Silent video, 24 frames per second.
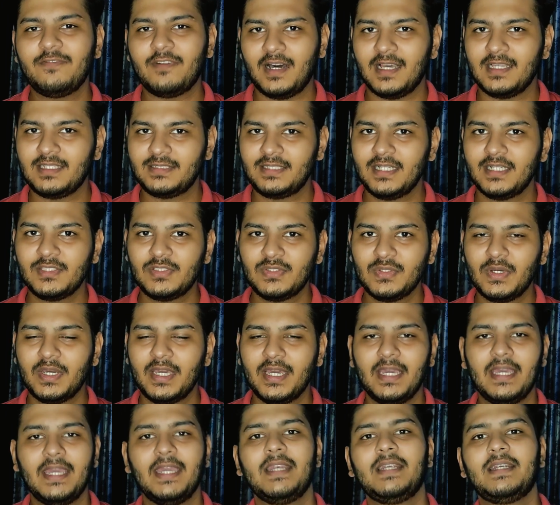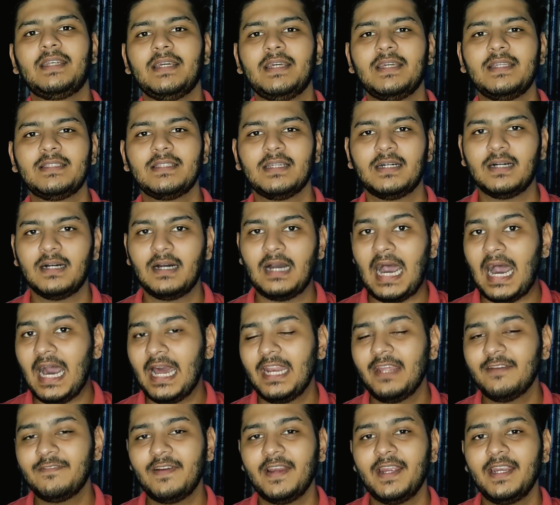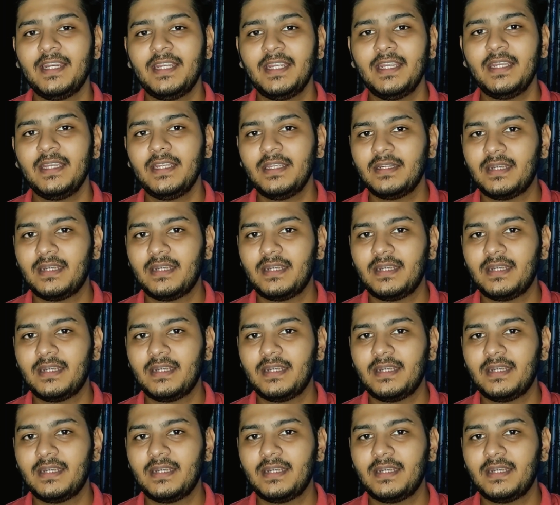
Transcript: फास्टैग जो है इट इज आर एफ आई डी